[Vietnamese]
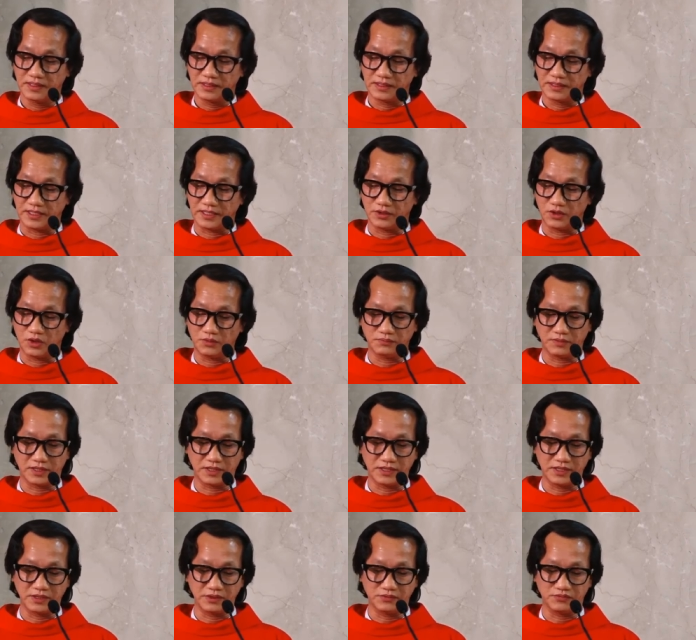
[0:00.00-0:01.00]
Ngày hôm
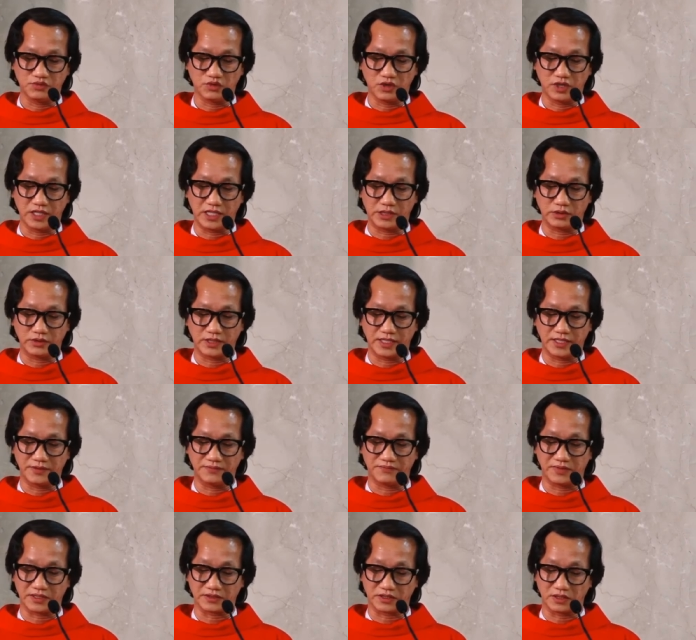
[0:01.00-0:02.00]
ấy, vua Herode
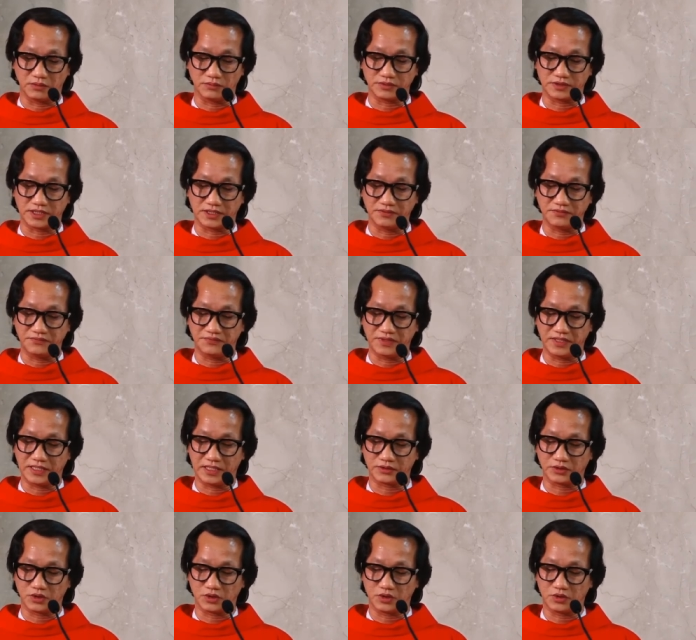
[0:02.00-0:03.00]
và tổng trấn
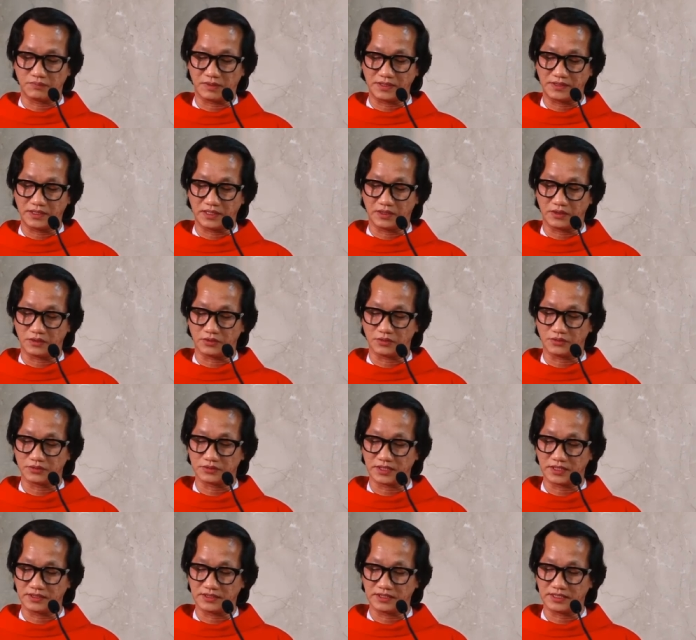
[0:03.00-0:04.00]
Philato bắt đầu
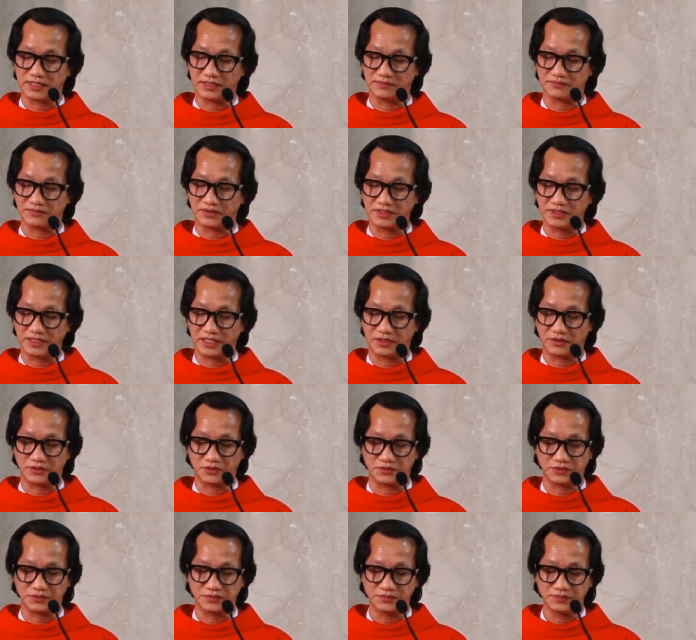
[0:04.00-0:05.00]
thân thiện với
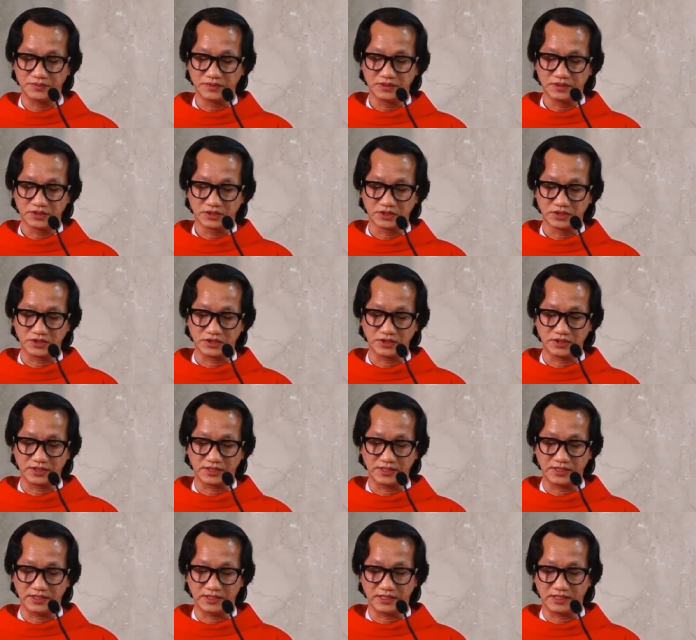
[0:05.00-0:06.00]
nhau, chứ trước
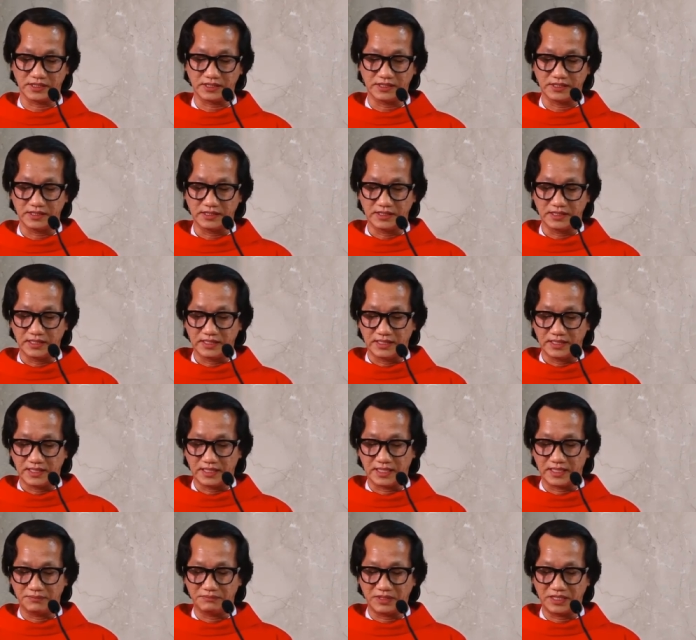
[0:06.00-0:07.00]
kia
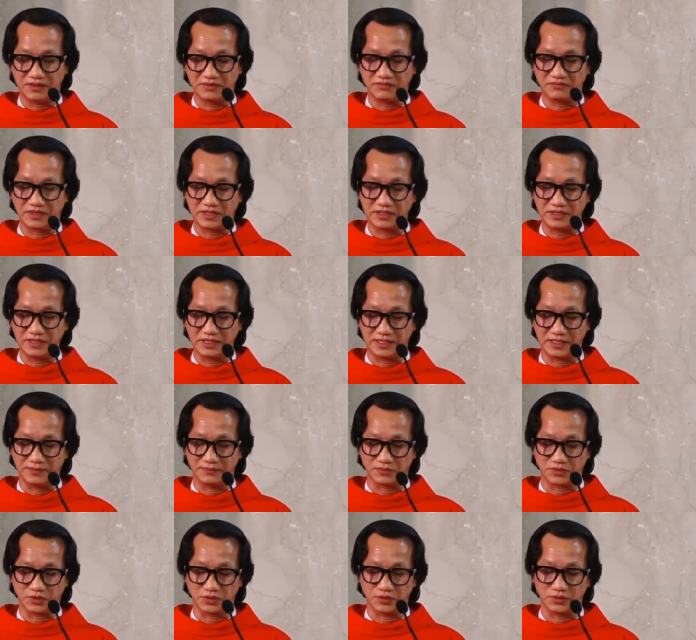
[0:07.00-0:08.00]
hai bên vẫn
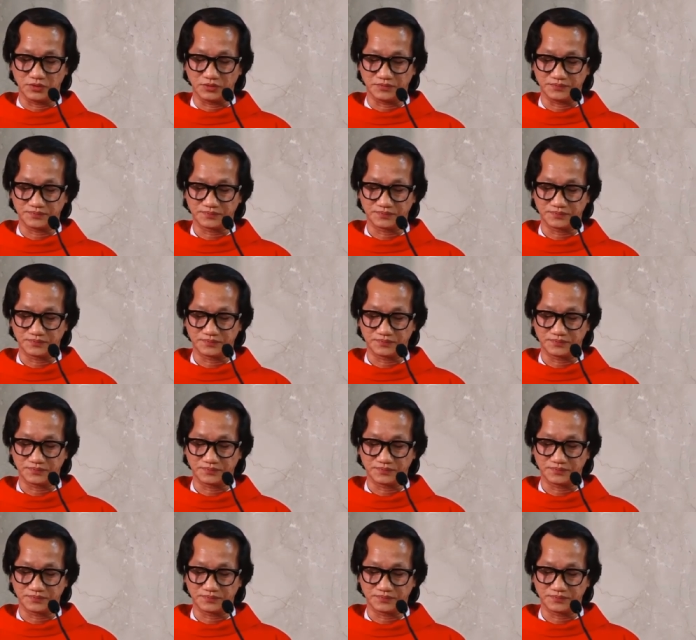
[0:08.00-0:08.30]
hiềm thù.